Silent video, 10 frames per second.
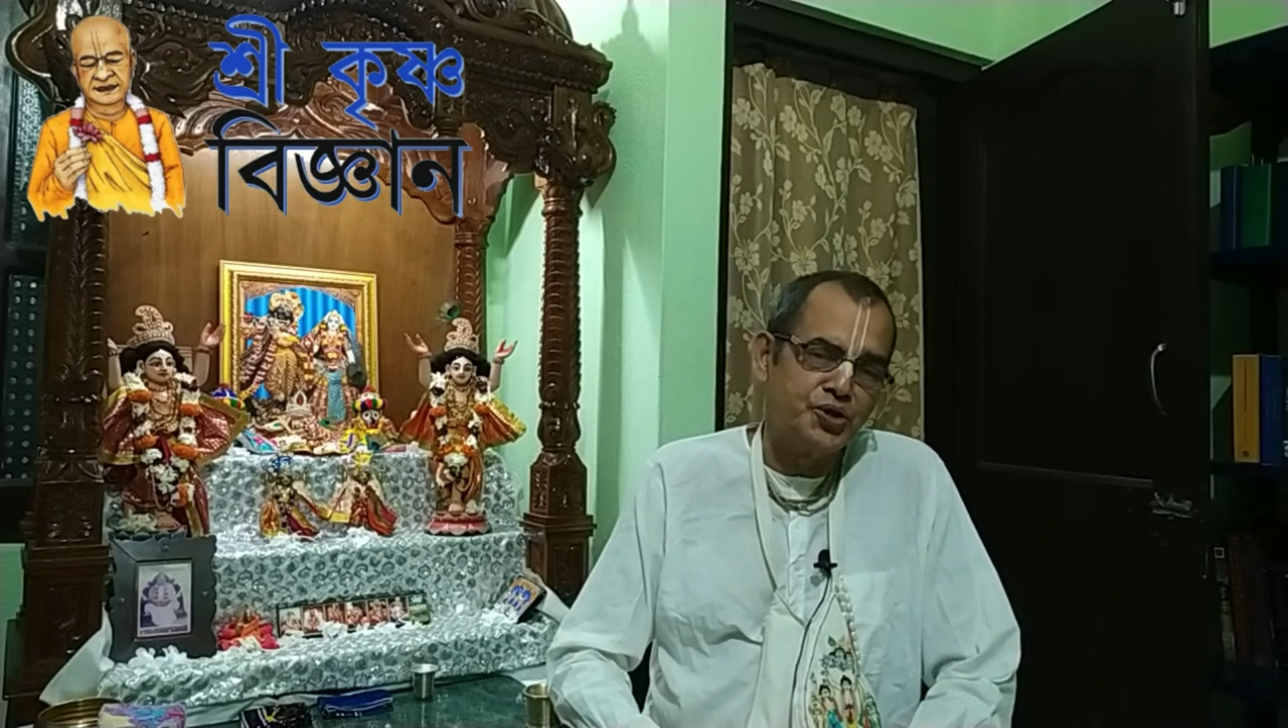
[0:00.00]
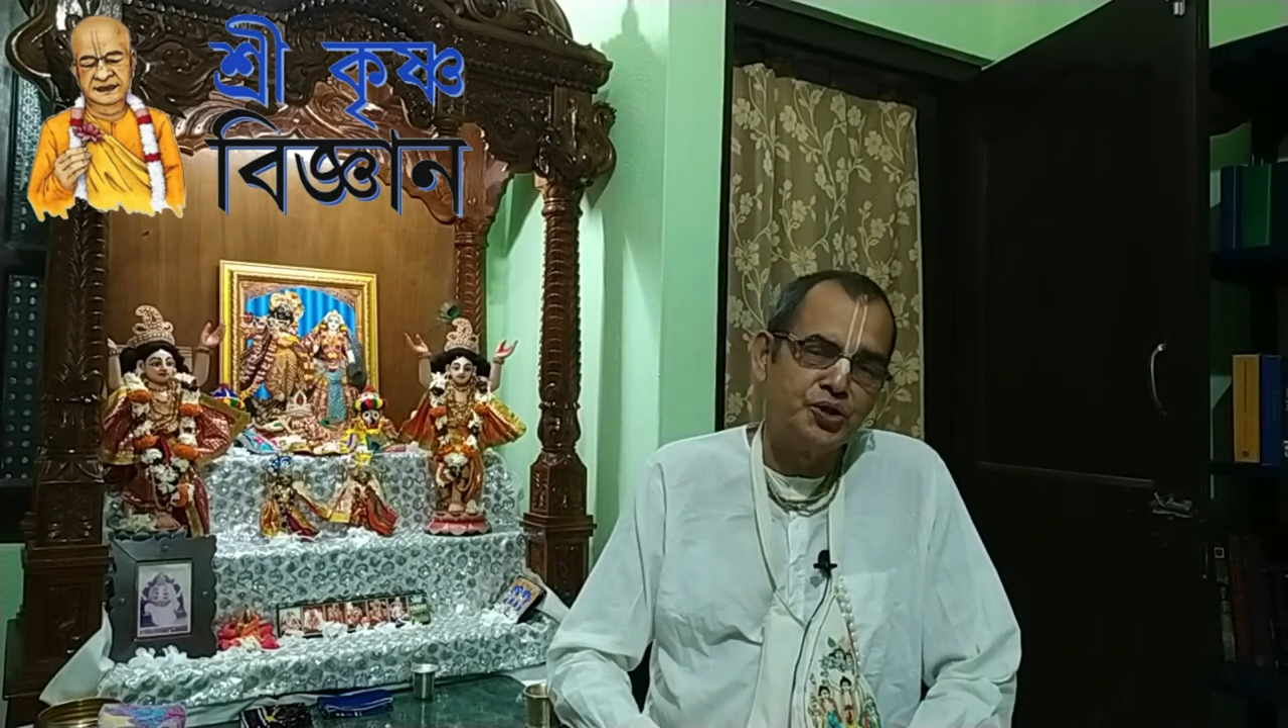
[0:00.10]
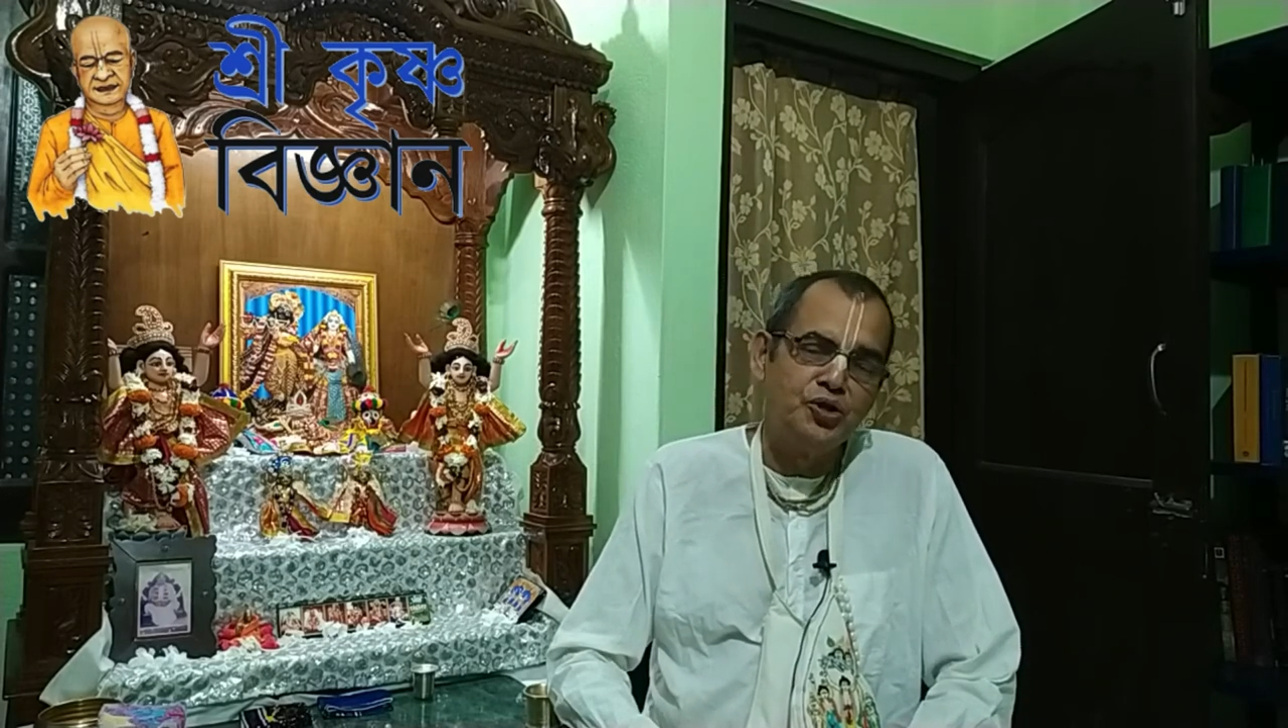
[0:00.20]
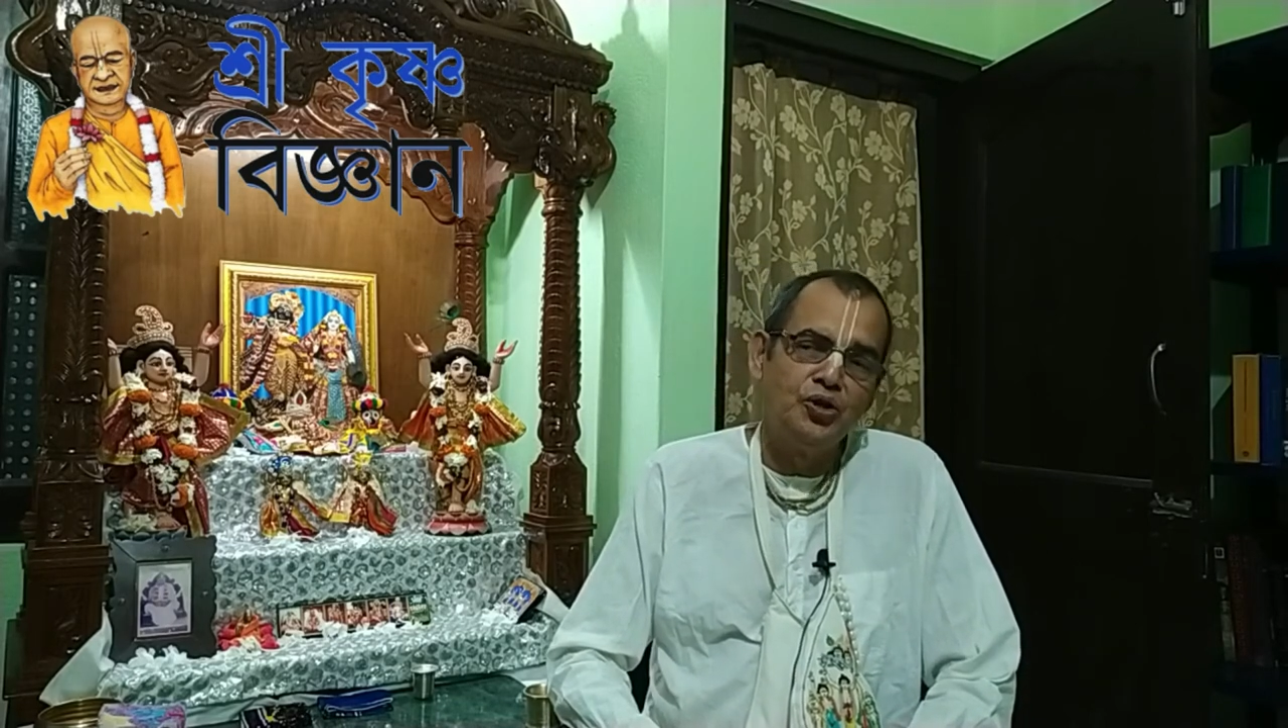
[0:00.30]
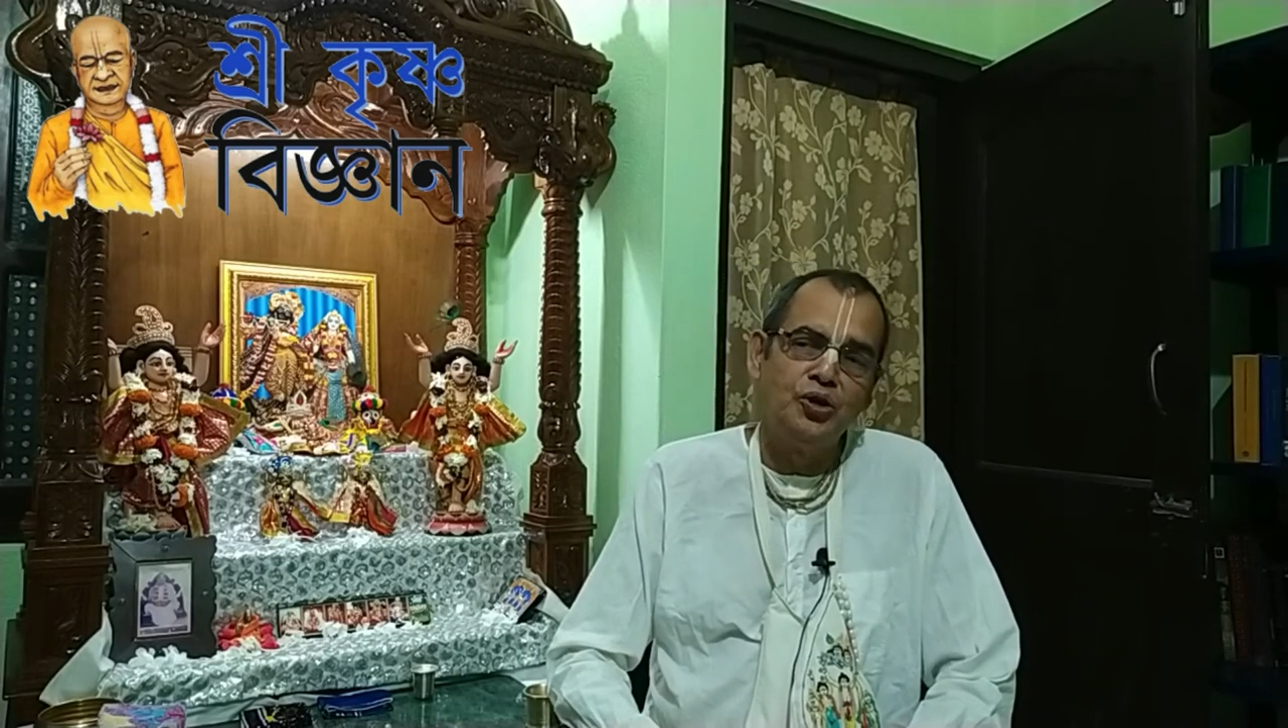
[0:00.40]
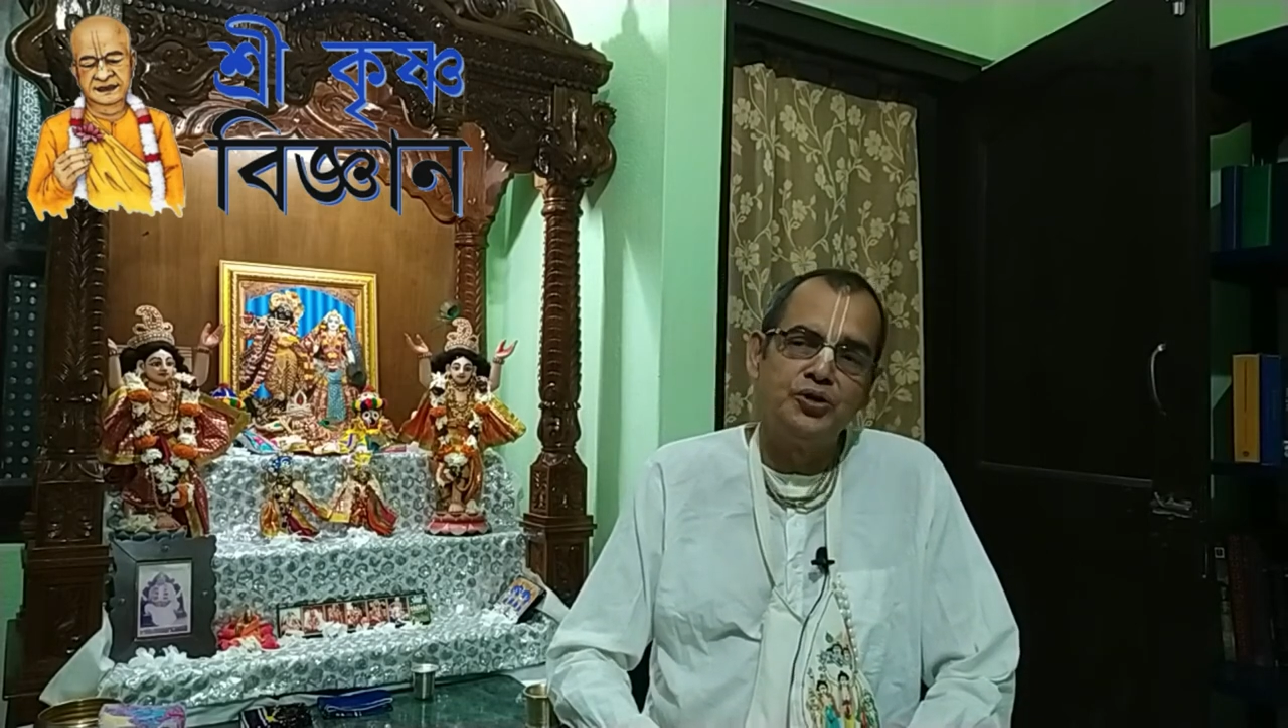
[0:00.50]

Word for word: অযোগ্য